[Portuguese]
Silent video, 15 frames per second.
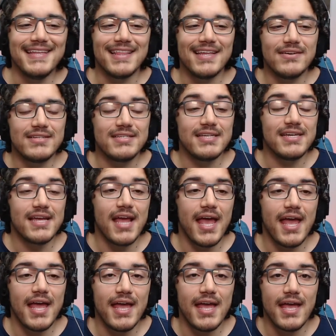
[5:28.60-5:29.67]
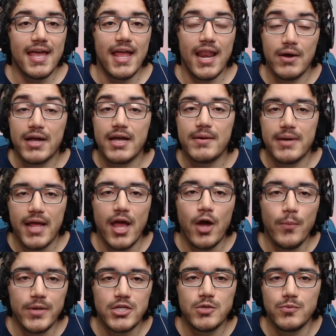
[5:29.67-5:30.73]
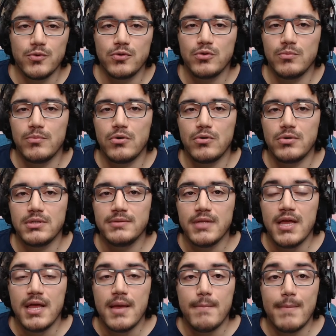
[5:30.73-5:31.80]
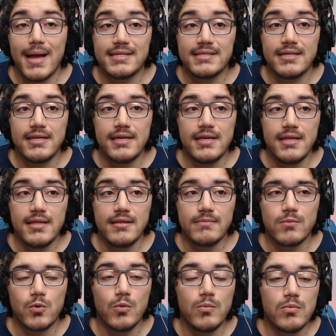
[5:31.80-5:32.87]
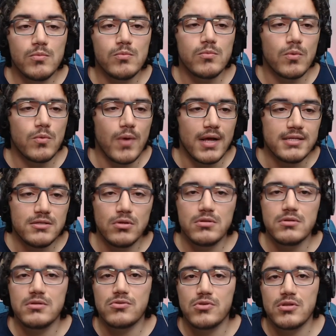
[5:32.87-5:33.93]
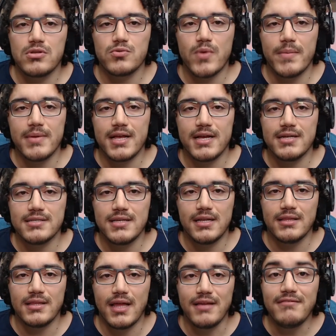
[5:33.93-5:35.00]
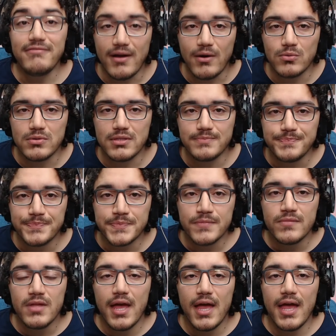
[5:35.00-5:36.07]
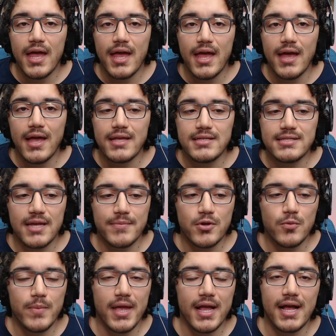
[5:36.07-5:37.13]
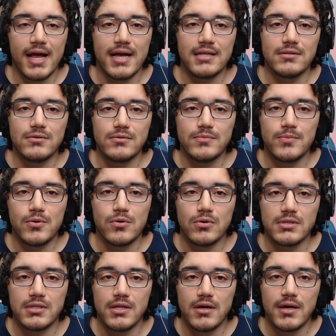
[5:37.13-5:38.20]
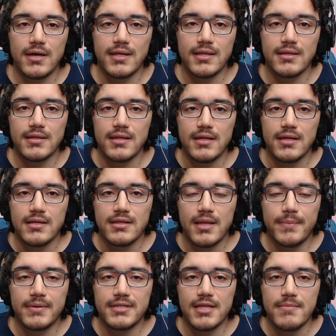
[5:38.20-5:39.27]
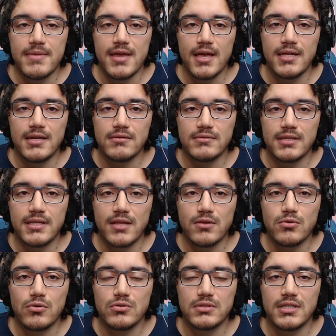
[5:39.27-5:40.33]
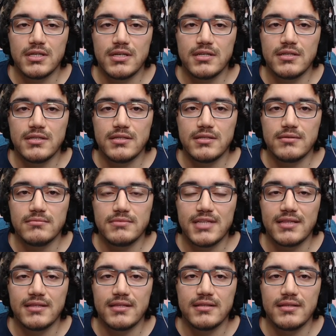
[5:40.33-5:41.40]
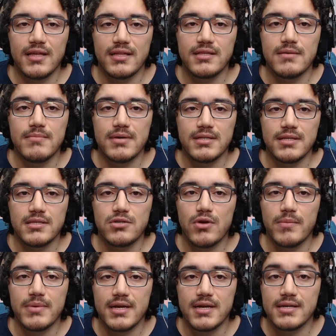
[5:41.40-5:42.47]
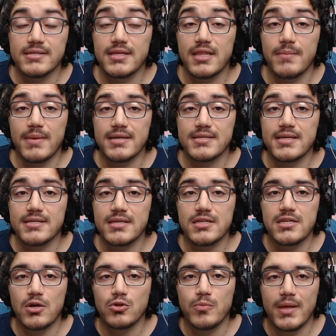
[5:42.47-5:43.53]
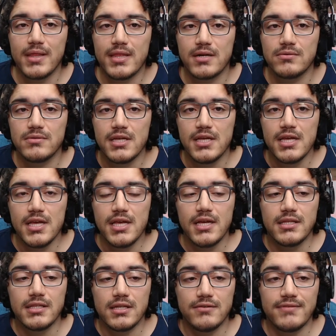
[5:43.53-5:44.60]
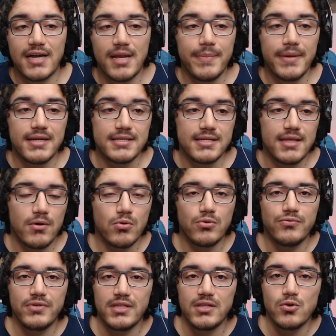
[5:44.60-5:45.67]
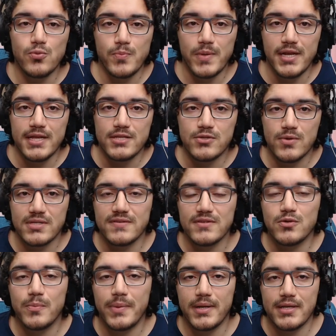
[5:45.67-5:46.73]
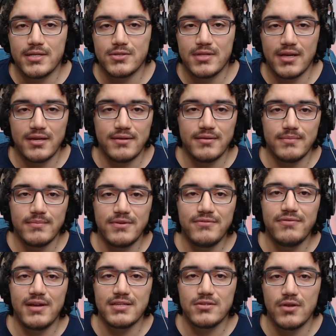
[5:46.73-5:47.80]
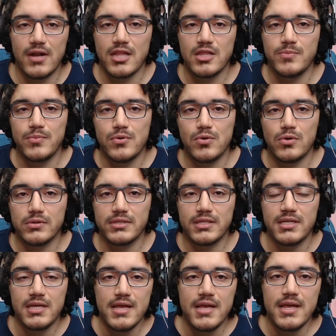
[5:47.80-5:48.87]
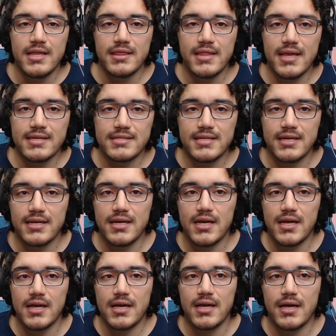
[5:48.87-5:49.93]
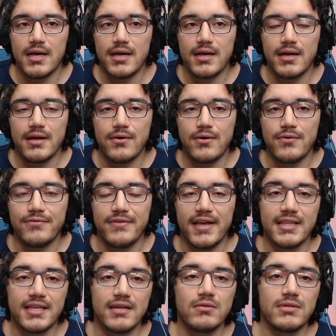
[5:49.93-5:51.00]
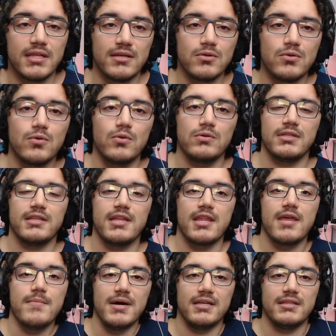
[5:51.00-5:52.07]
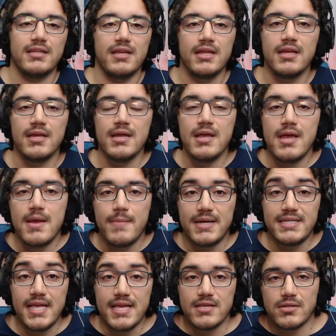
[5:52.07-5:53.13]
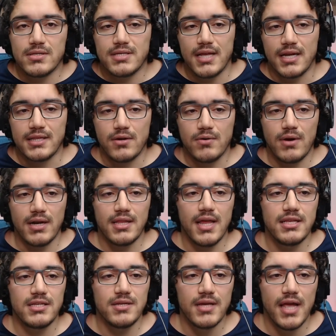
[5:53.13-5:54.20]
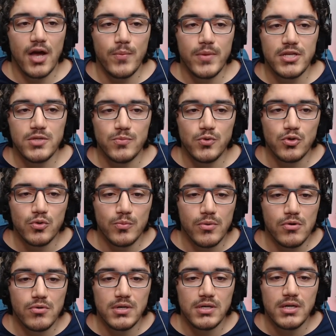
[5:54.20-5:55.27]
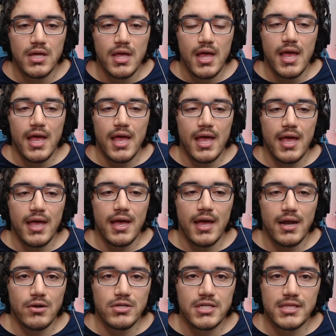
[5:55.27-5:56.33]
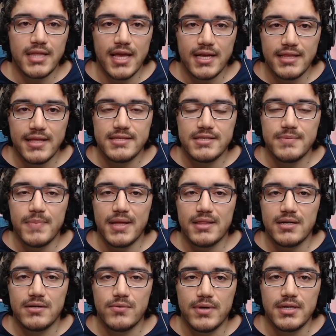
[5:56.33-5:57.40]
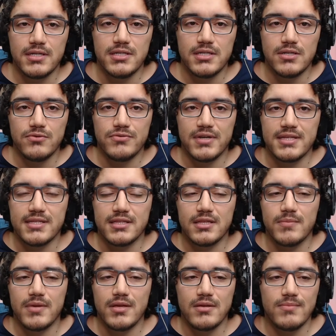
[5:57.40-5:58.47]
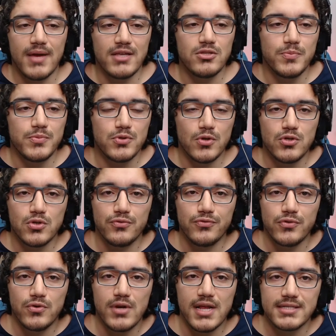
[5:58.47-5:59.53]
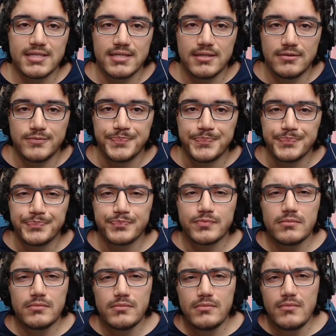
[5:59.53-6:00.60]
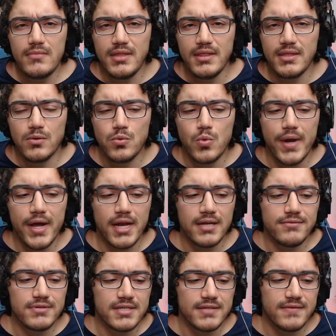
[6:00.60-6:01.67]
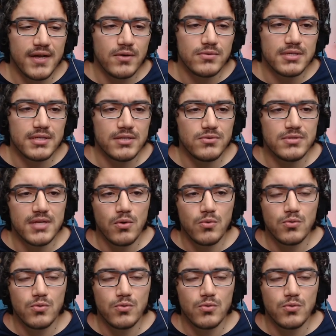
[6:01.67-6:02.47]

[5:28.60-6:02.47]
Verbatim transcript: Então, assim, é, ela é uma câmera realmente muito boa, mas que, como quase todas as outras webcams ela está em falta. É, a gente sabe que o mercado, por conta da, da pandemia, aí, não tem dado conta de atender a demanda de webcams, ainda mais essas de alto padrão. Então vale a pena se dar uma conferida no preço, às vezes o preço está inflacionado por conta dessa oferta que não está dando conta da demanda, né? Mas é isso, assim, ela tem uma qualidade realmente muito boa. É, a Logitech tem esse padrão aí de oferecer também mais opções de configuração então, com ela, você vai conseguir usar